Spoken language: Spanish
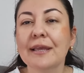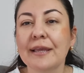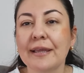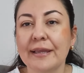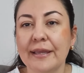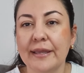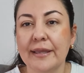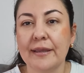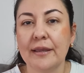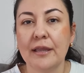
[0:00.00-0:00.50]

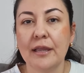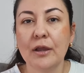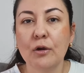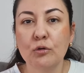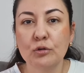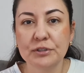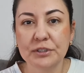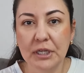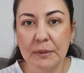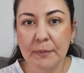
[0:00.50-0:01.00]
Eh,
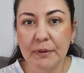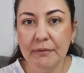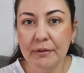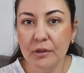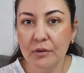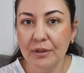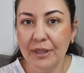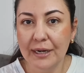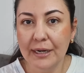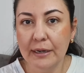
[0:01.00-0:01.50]
o ya me va a
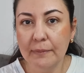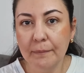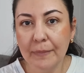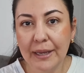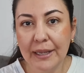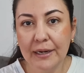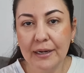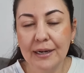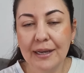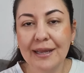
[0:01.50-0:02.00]
ayudar a
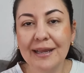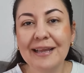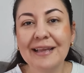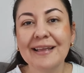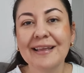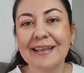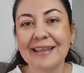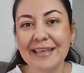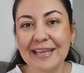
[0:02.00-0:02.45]
armarla